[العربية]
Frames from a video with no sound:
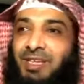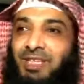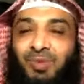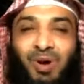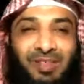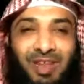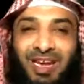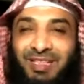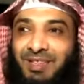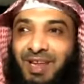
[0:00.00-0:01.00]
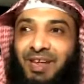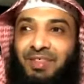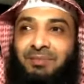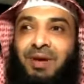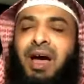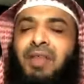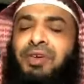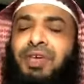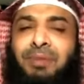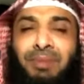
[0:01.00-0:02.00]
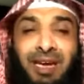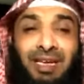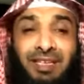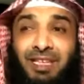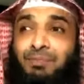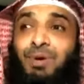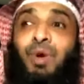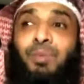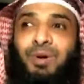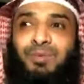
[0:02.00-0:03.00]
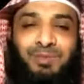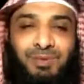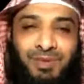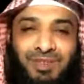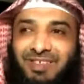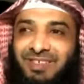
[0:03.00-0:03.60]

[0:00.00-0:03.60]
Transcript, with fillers: اسمعوا هذا الحديث العظيم عظيم الحديث بقلوبكم اسمعوه